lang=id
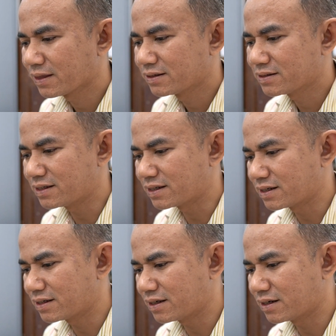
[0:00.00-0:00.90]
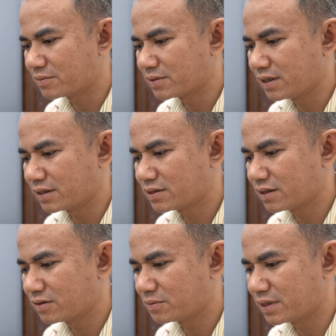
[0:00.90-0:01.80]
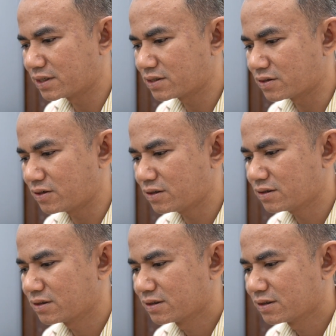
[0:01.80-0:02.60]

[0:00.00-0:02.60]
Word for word: sehingga kita akan punya x1 min x0